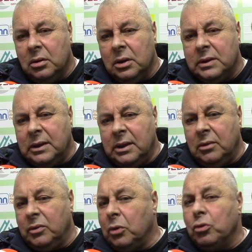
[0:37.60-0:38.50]
è stata
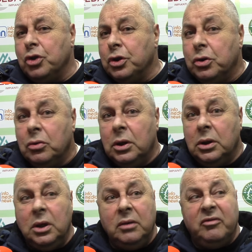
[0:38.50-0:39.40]
una concessione
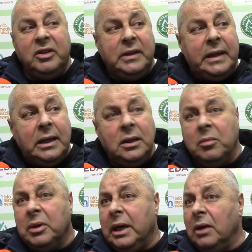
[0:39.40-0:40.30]
di 20 anni
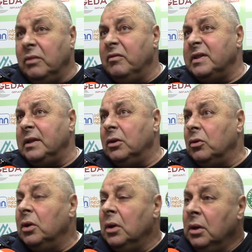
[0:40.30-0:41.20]
perché hanno investito
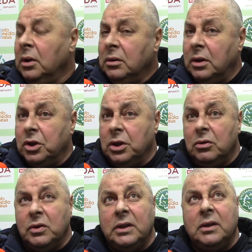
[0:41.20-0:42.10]

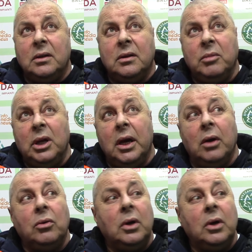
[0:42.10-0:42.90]
370 mila euro.